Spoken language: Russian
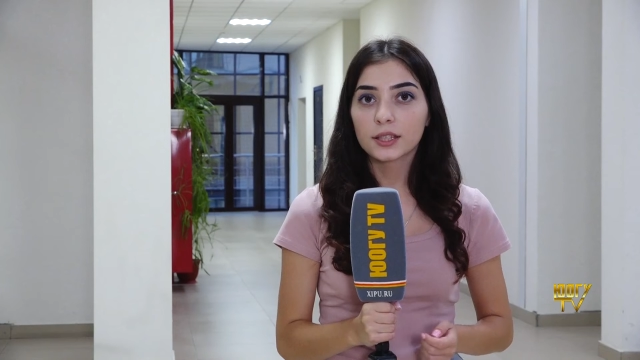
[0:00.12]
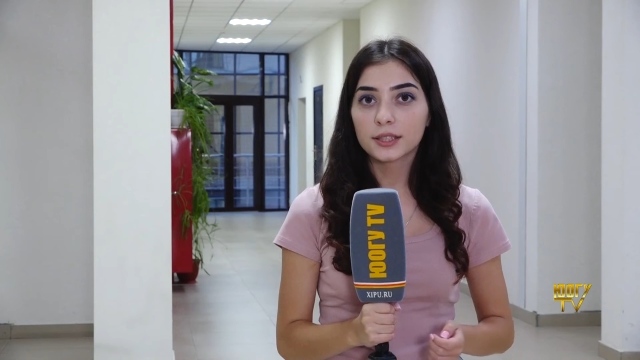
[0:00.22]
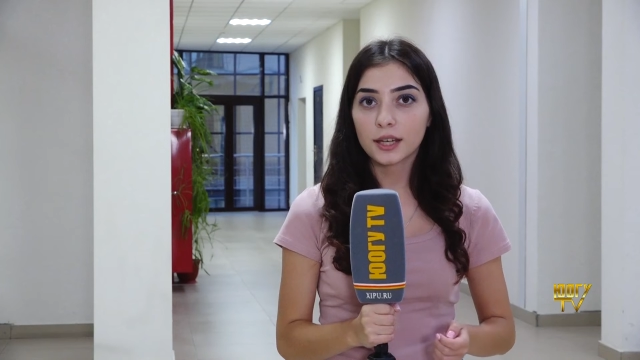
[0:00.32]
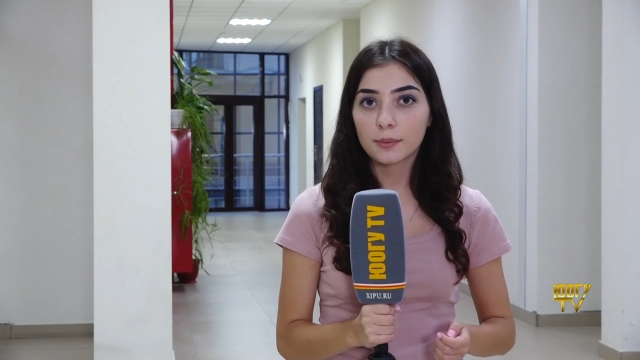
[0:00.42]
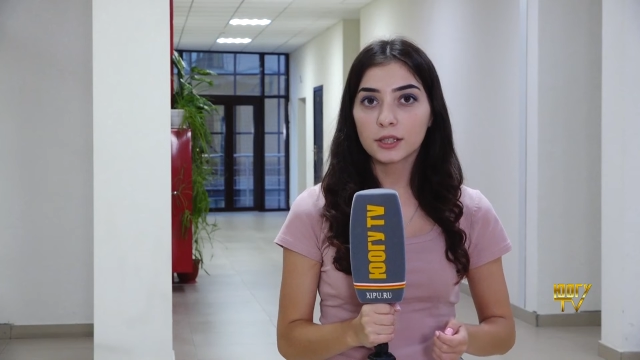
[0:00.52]

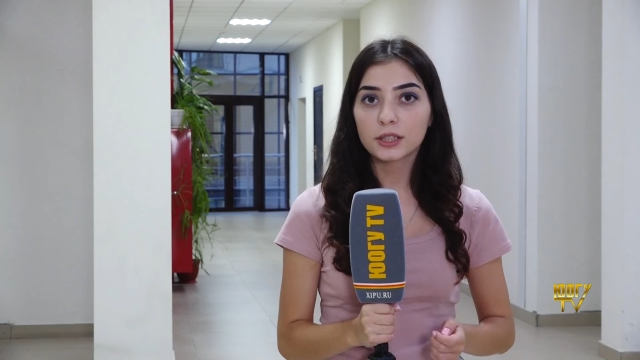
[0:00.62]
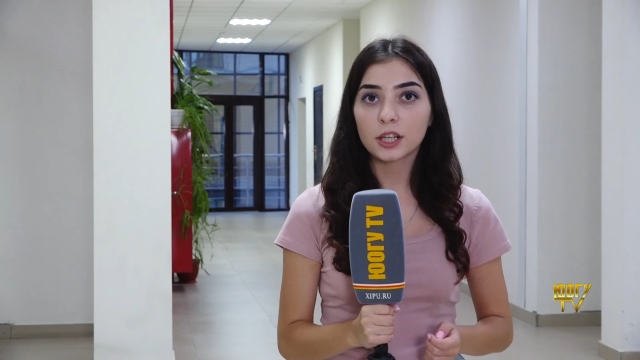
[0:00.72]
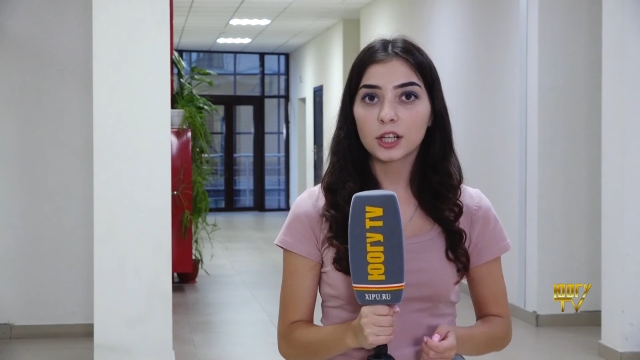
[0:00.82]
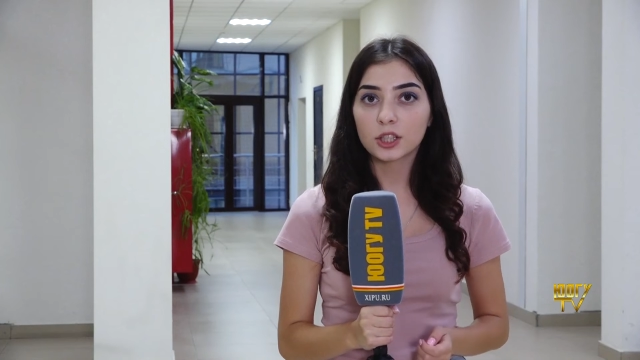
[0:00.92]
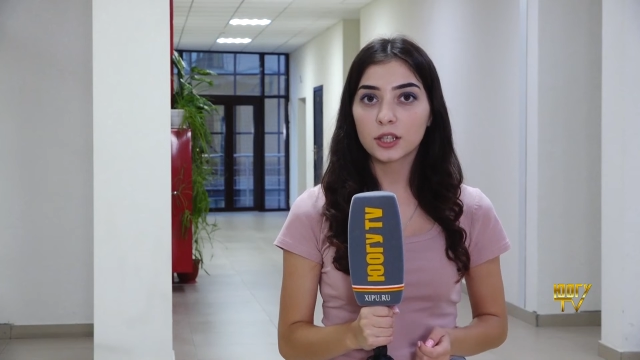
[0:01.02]
Самая
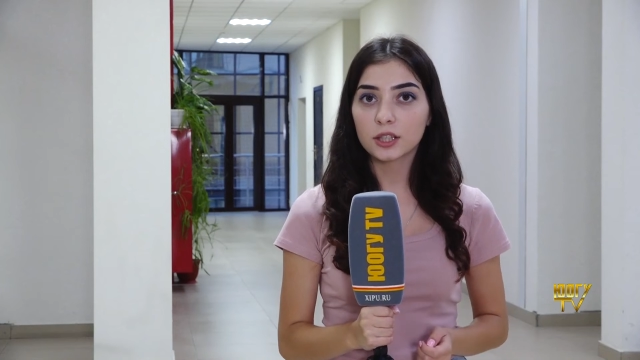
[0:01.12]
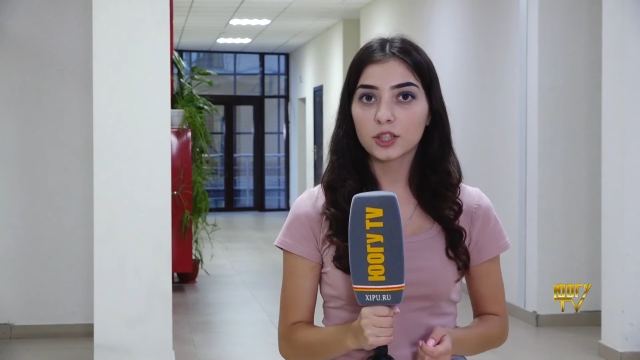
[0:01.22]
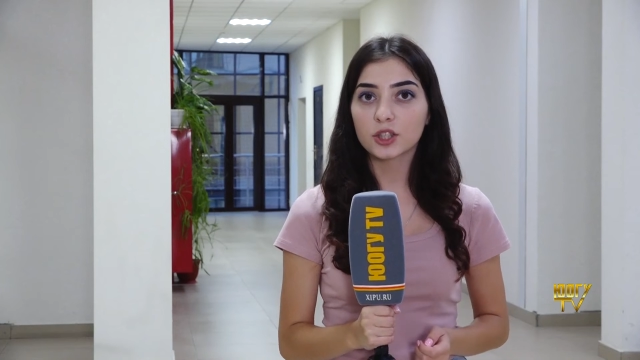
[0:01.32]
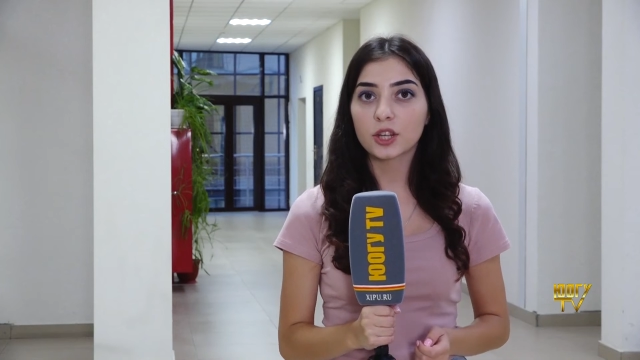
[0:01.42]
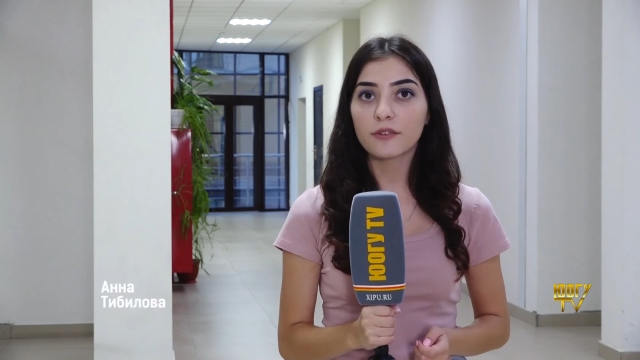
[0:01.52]
страшная
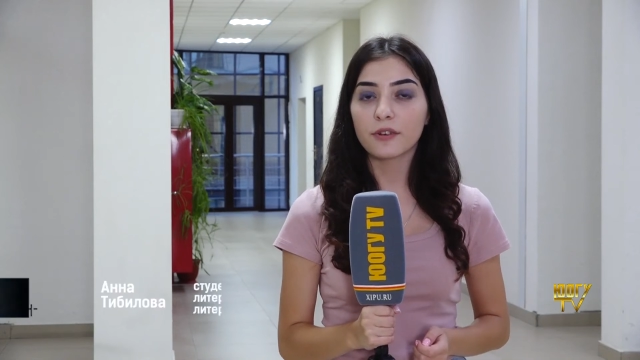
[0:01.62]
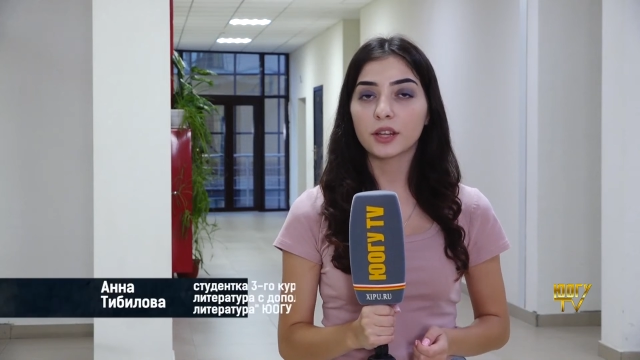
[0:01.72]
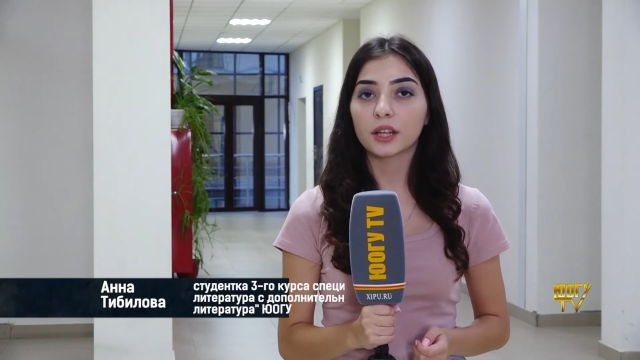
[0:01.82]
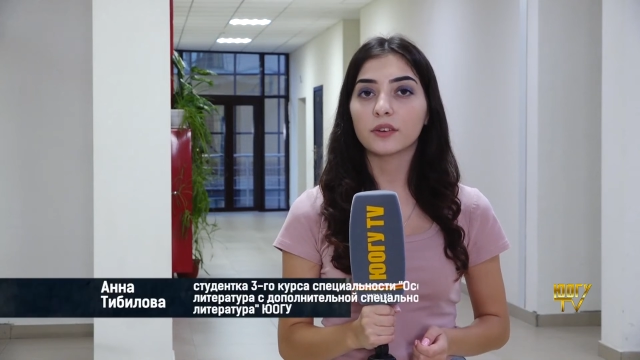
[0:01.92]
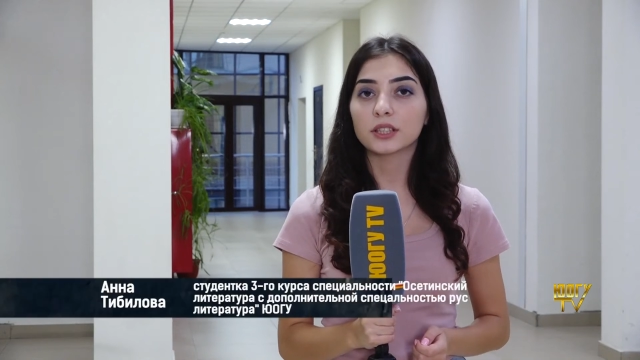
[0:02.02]
затяжная
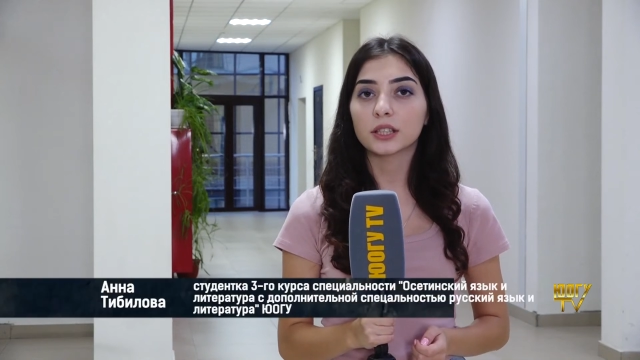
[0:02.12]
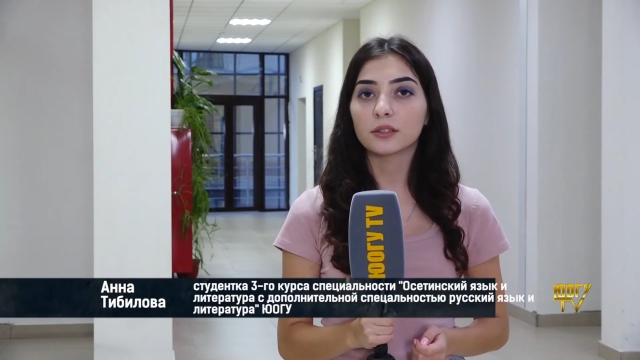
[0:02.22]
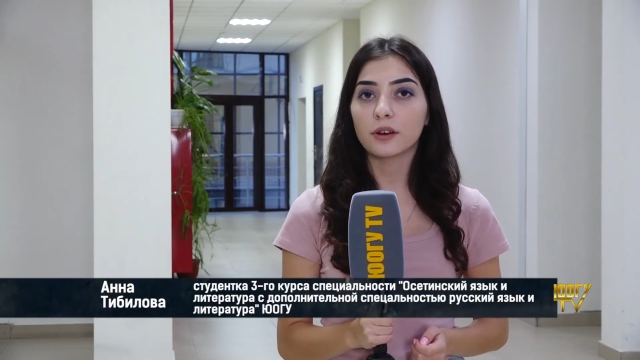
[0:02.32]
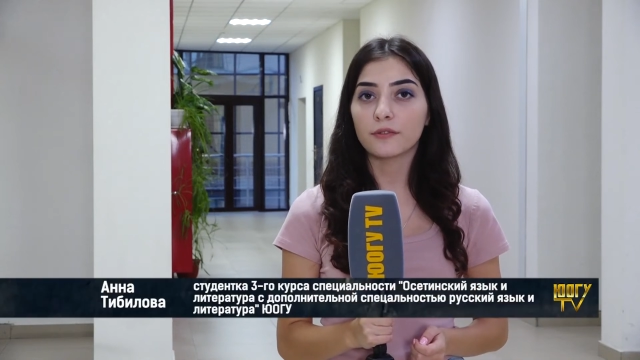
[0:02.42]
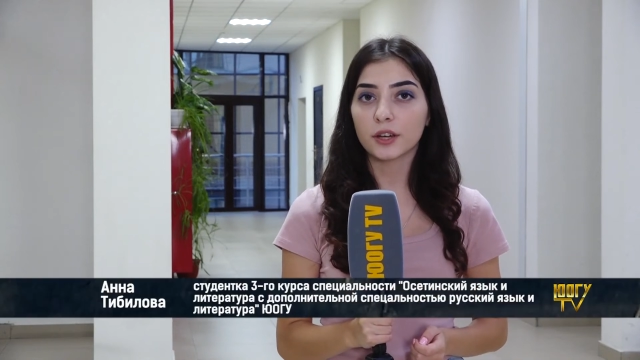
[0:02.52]
война 20
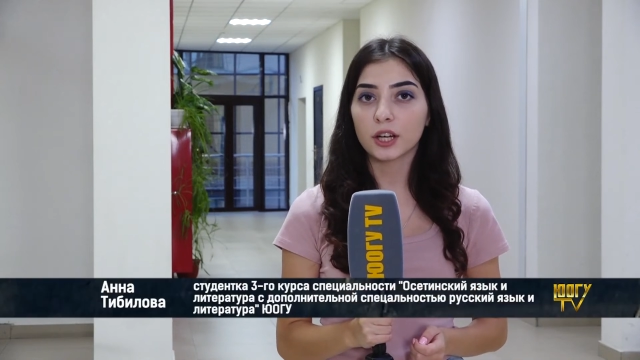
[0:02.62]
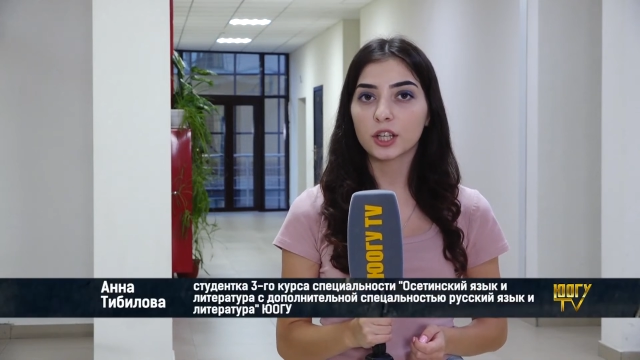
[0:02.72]
века,